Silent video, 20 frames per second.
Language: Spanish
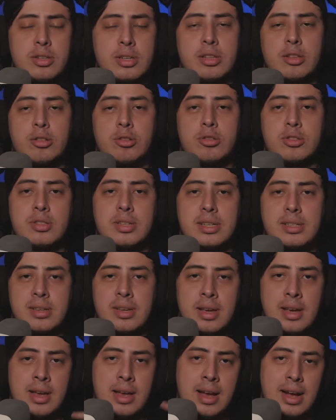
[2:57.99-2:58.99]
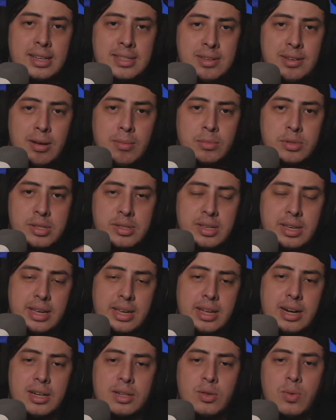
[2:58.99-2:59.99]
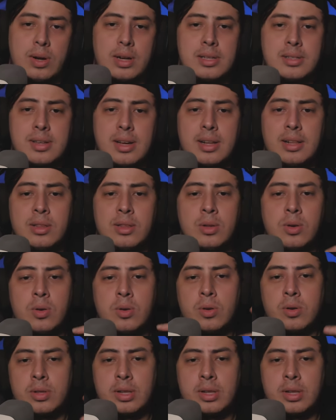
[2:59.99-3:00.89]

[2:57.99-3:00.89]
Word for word: Entonces, así vamos a seguir actualizando